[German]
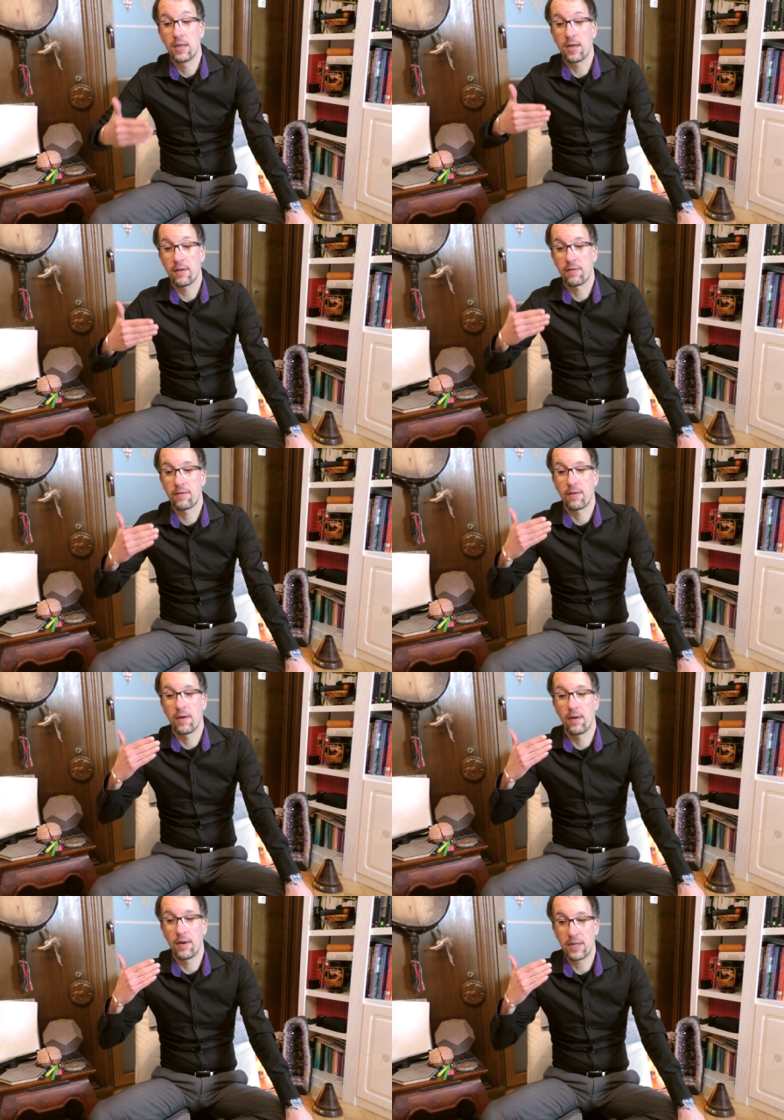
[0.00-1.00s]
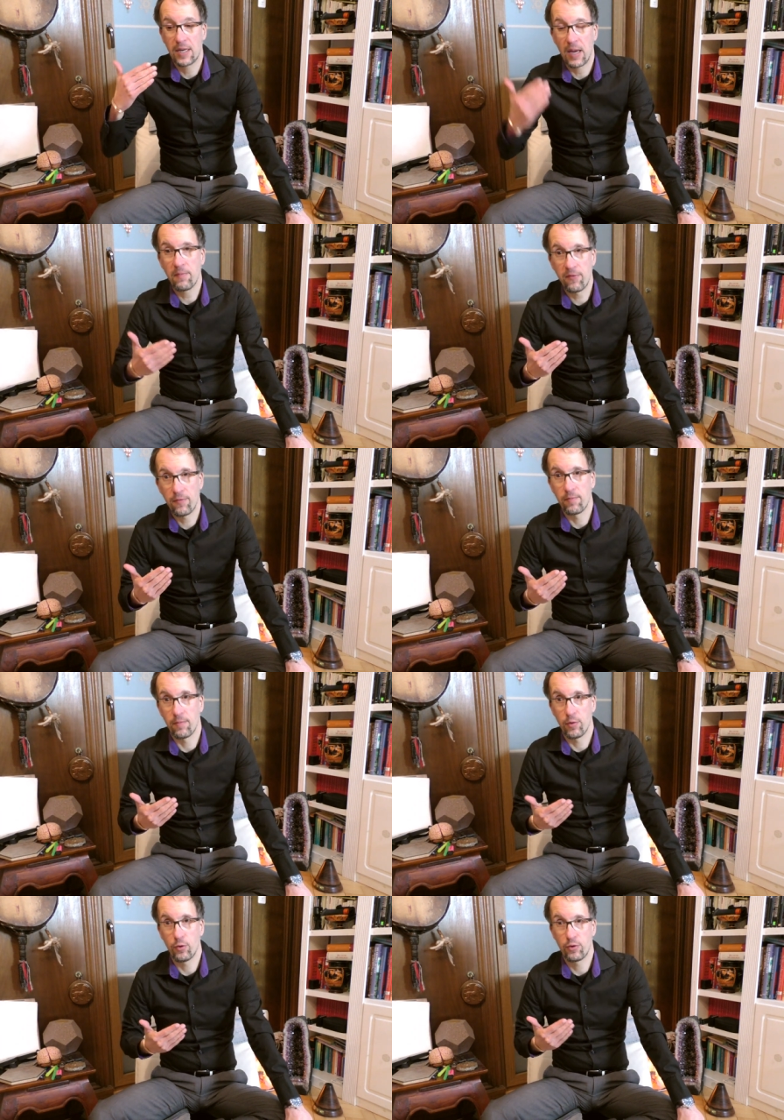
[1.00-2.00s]
das
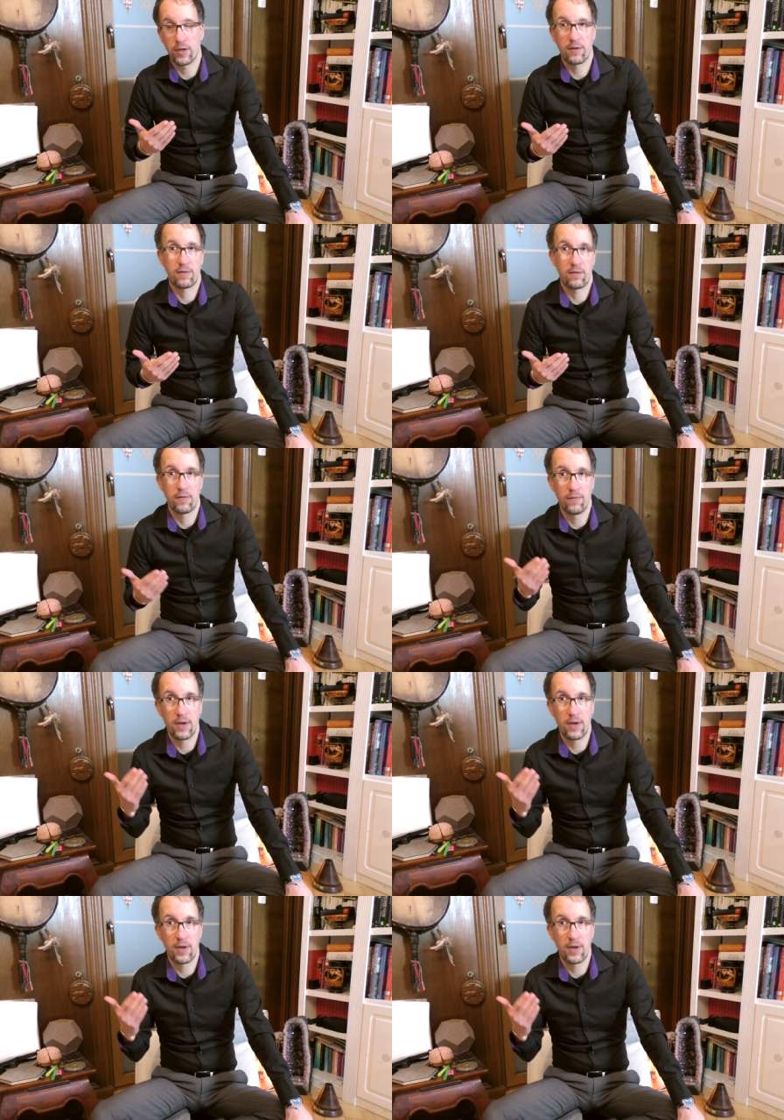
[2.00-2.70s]
Kämpfen und das